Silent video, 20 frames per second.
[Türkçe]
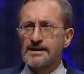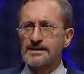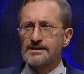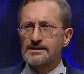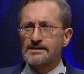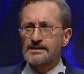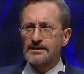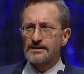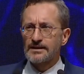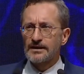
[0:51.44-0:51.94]

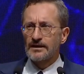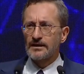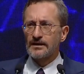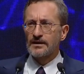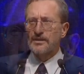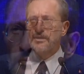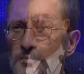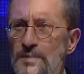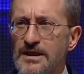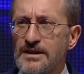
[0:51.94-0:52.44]
sahasında da
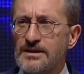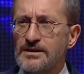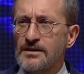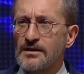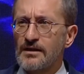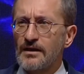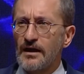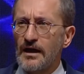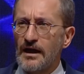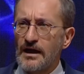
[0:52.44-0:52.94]

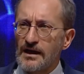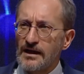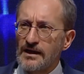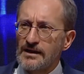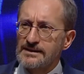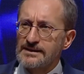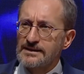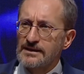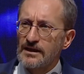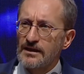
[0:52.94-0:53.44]
bir
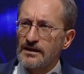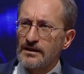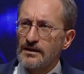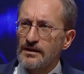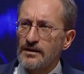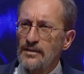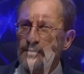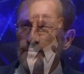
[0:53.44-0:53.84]
enkazla,